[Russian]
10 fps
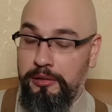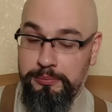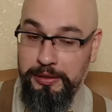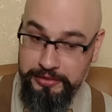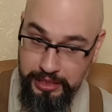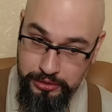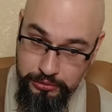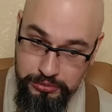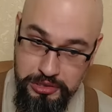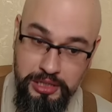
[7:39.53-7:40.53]

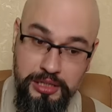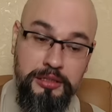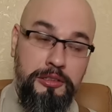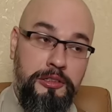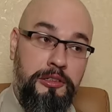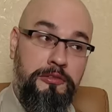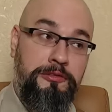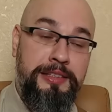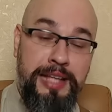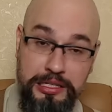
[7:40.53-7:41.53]
повторюсь, э,
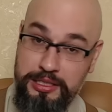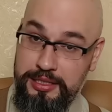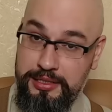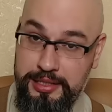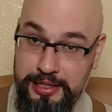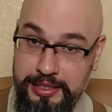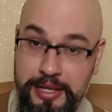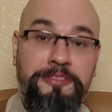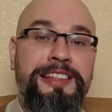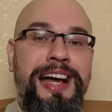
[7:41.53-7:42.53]
в нашей
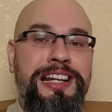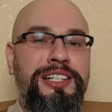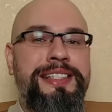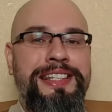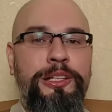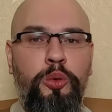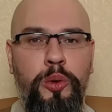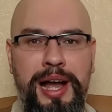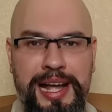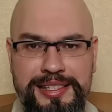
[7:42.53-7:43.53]
стране, в нашей
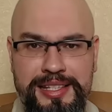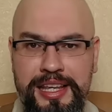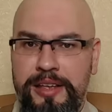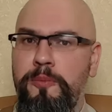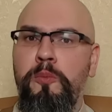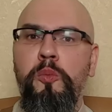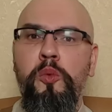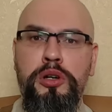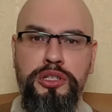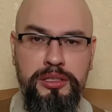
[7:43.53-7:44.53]
ситуации
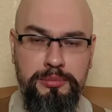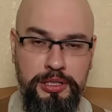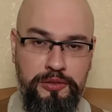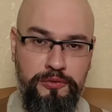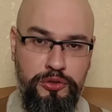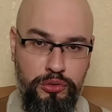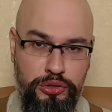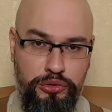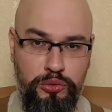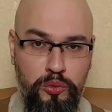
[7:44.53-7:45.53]
может быть все
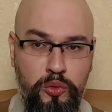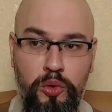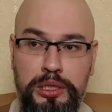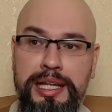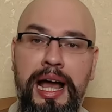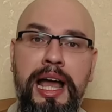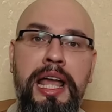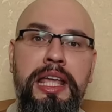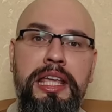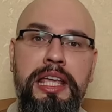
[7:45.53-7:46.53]
что угодно.
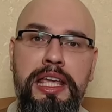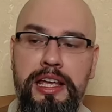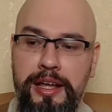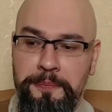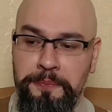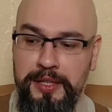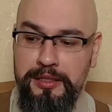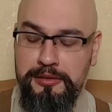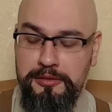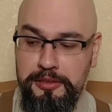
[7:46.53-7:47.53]
И
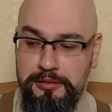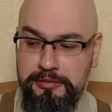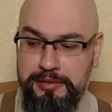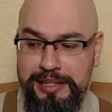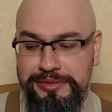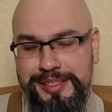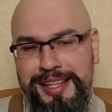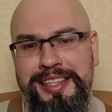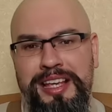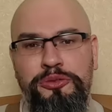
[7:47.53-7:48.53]
э, как вы
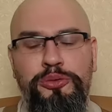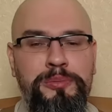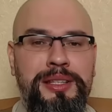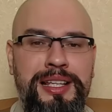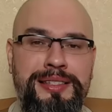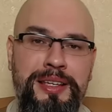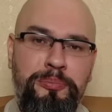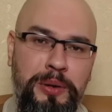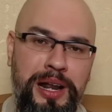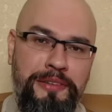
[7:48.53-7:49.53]
знаете, особенности
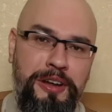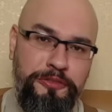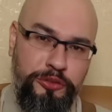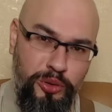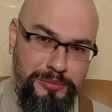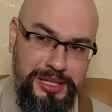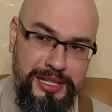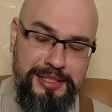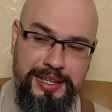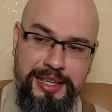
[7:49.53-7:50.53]
права в том
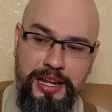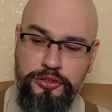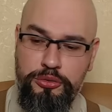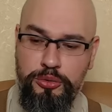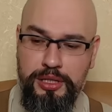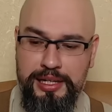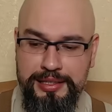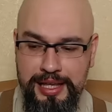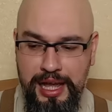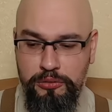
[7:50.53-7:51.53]
состоят, что
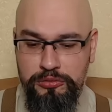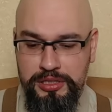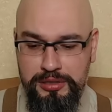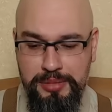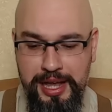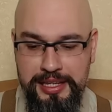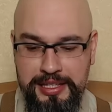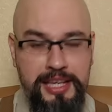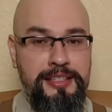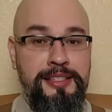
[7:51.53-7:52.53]
когда у тебя
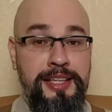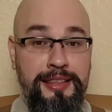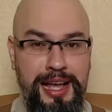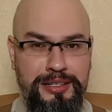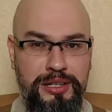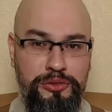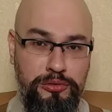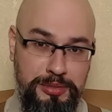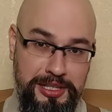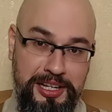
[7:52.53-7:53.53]
есть задача,
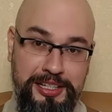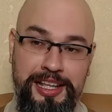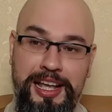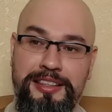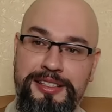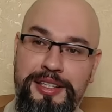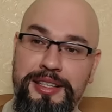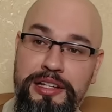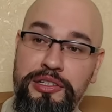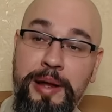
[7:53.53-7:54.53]
особенно когда эта
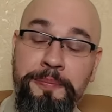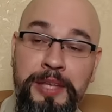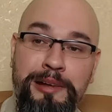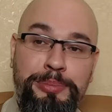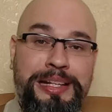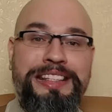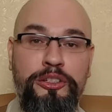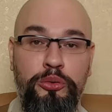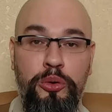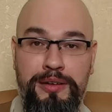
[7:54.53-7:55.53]
задача
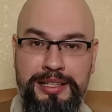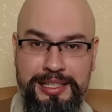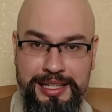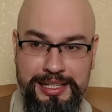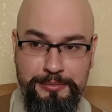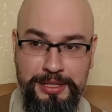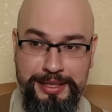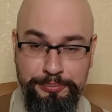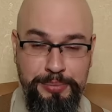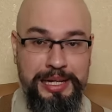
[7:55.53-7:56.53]
продиктована
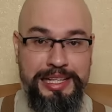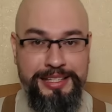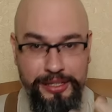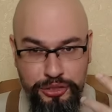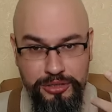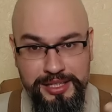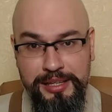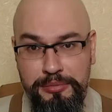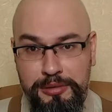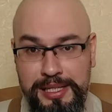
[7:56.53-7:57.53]
какими-то
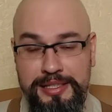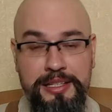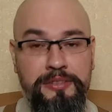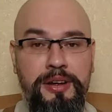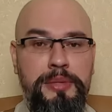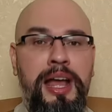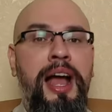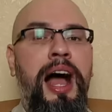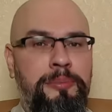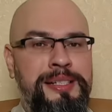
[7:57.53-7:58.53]
политическими мотивами,
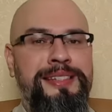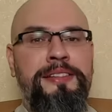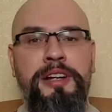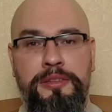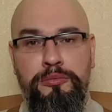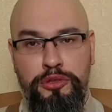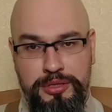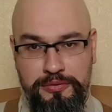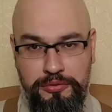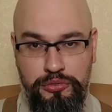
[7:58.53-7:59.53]
обосновать
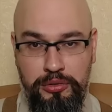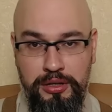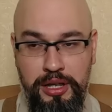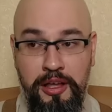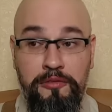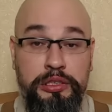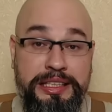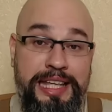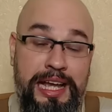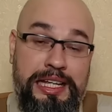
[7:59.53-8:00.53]
можно все.
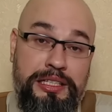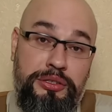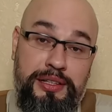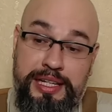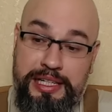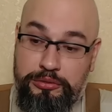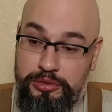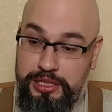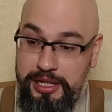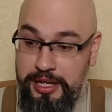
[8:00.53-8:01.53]
Вот я как человек,
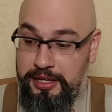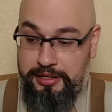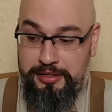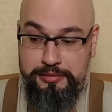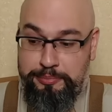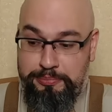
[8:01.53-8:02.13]
который э,